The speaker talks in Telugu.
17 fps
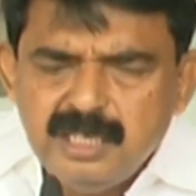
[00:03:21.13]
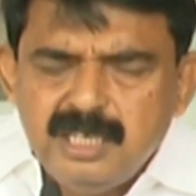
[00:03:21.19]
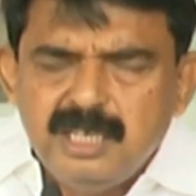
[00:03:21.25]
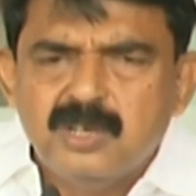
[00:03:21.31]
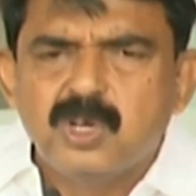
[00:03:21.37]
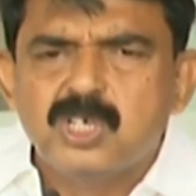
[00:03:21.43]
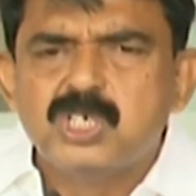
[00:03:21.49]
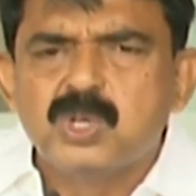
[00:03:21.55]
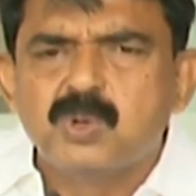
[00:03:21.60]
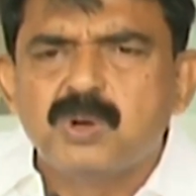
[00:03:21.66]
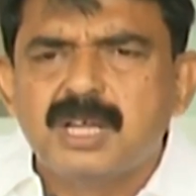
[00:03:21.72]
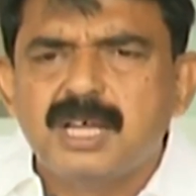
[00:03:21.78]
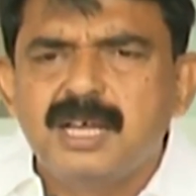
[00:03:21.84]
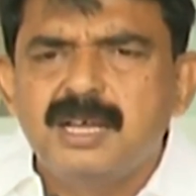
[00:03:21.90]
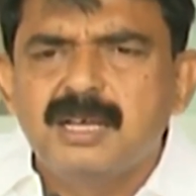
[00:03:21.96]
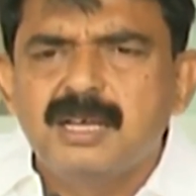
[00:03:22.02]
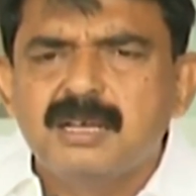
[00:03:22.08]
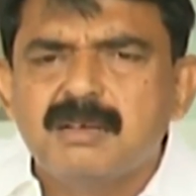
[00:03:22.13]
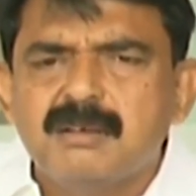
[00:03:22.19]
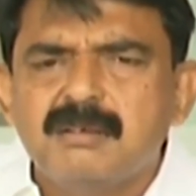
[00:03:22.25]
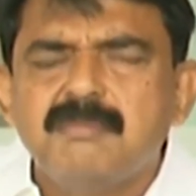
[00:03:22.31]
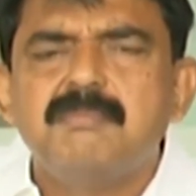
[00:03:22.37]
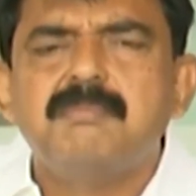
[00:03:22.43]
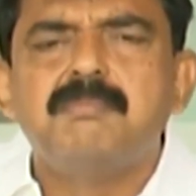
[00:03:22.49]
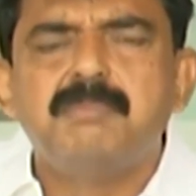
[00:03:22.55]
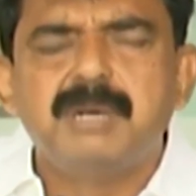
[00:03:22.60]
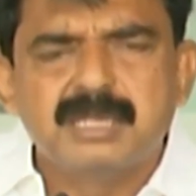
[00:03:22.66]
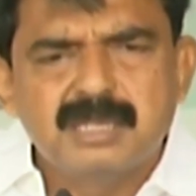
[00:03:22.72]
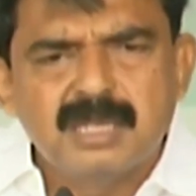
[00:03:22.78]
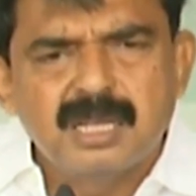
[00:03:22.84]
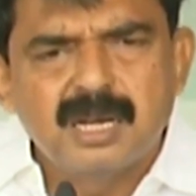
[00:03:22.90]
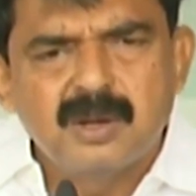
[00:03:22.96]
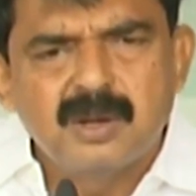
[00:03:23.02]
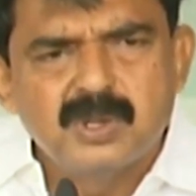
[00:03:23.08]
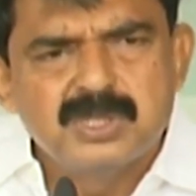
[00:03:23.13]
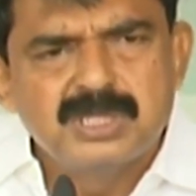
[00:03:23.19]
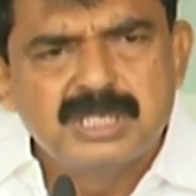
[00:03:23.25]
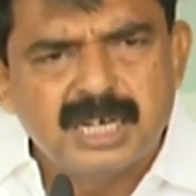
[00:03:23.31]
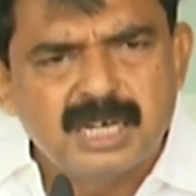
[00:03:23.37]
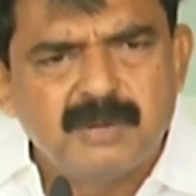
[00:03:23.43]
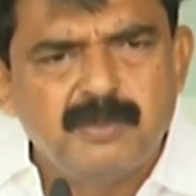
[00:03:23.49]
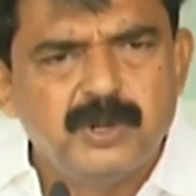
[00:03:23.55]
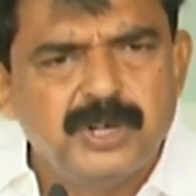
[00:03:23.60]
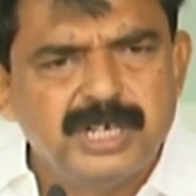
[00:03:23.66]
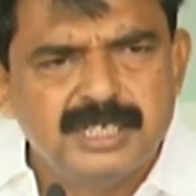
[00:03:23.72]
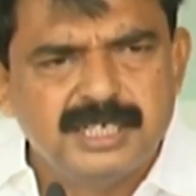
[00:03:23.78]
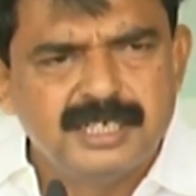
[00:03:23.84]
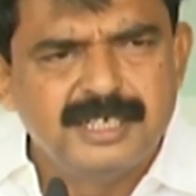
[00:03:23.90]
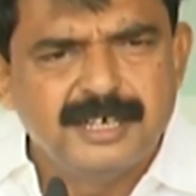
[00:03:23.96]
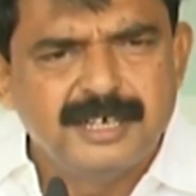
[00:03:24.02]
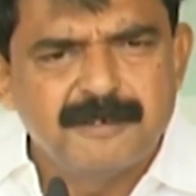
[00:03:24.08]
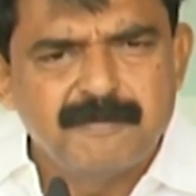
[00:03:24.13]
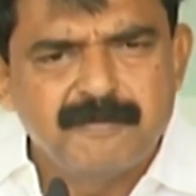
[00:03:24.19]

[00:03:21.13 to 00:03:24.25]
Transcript: ఈరోజు కూడా బందర్లో జరగబోయేది అదే